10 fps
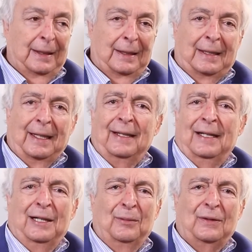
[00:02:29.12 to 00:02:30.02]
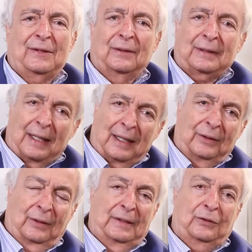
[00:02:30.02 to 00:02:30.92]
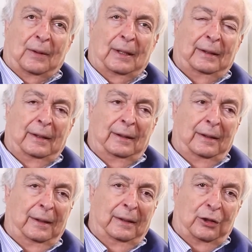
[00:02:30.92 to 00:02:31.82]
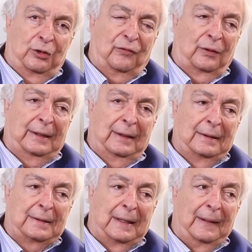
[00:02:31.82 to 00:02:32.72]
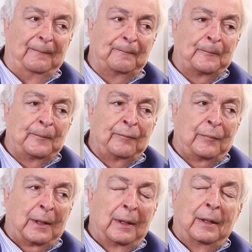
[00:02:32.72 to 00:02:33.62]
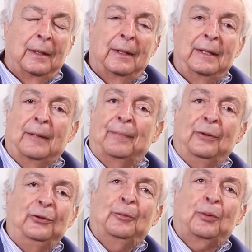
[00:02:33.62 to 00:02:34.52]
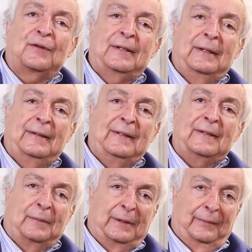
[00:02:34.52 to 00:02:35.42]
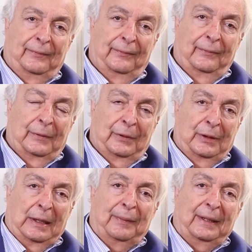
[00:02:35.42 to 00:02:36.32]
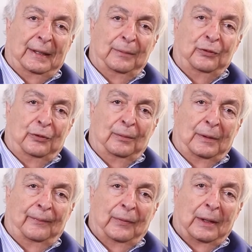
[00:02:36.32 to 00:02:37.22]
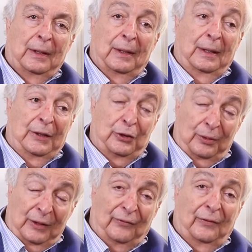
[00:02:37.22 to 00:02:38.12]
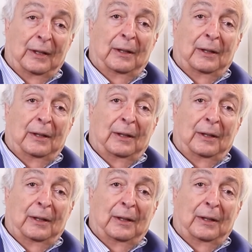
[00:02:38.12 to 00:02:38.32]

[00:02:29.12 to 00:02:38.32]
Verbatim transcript: il y a un élément central dans l'histoire des, des, Juifs en terre d'islam. Il n'y a pas eu de prosélytisme de la part des musulmans. Les Juifs